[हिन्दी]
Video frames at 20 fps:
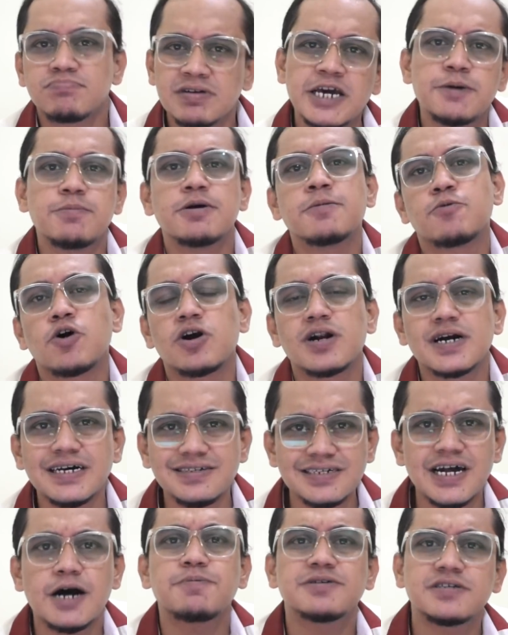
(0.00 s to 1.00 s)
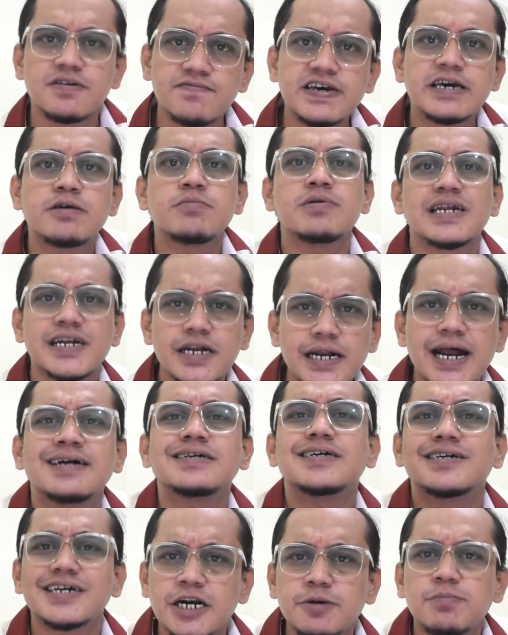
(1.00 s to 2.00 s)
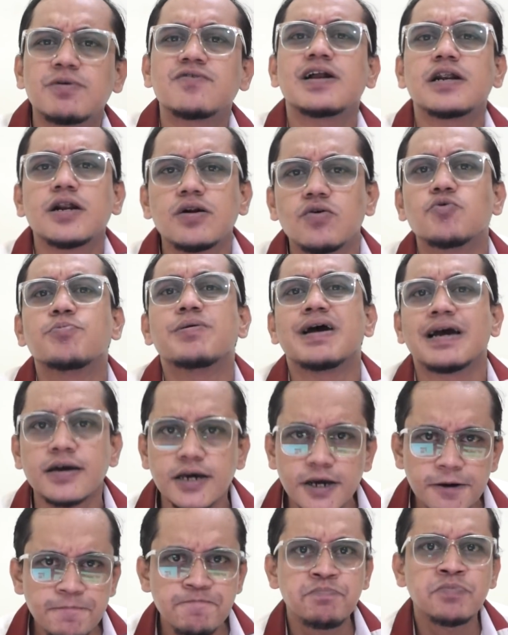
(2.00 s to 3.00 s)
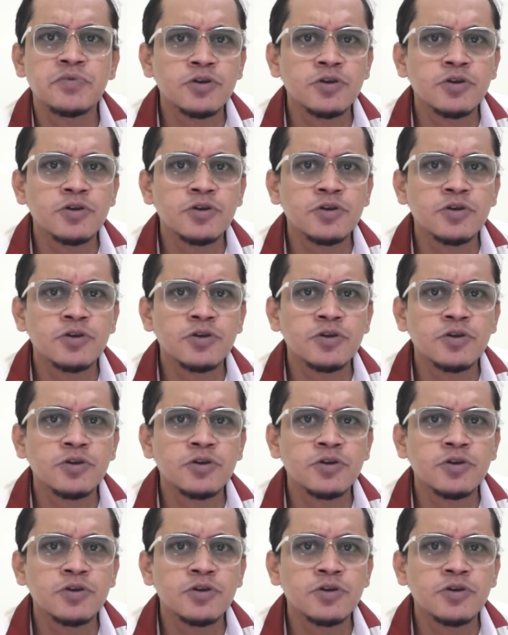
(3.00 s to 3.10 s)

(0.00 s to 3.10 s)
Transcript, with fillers: गेमिंग पॉडकास्ट यहाँ पे सिर्फ गेमिंग नहीं एंटरटेनमेंट वाले लोग भी आएंगे